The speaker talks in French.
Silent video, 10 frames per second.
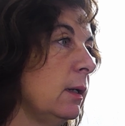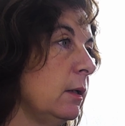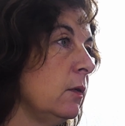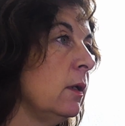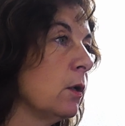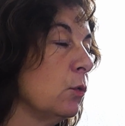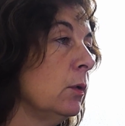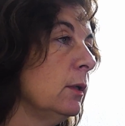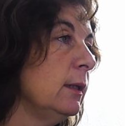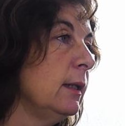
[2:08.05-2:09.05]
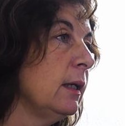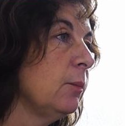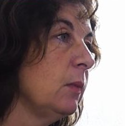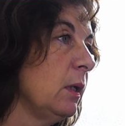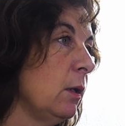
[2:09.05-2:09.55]
les scénarios.
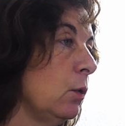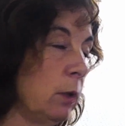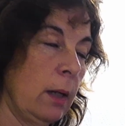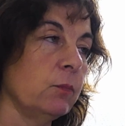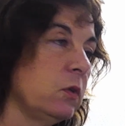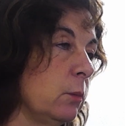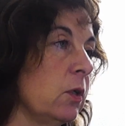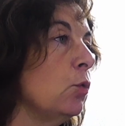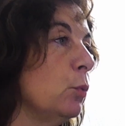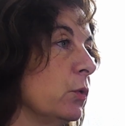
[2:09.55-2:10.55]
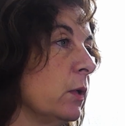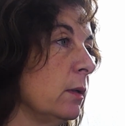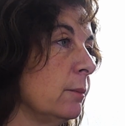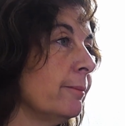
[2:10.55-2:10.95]
Mais voilà, c'est comme ça qu'on procède.